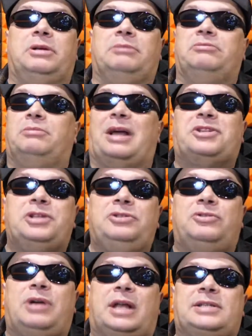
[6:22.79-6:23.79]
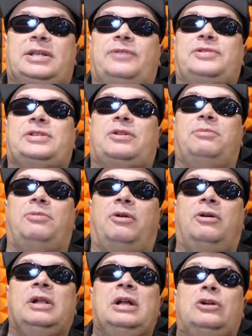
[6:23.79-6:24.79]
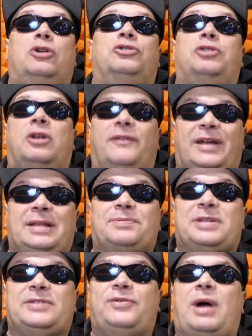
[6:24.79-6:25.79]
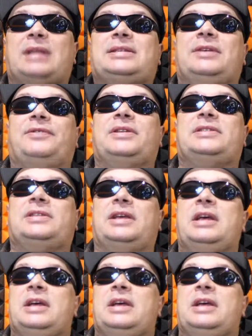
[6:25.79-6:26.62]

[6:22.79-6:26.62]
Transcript: maszyn drukarskich, wszystko było kontrolowane przez władze, więc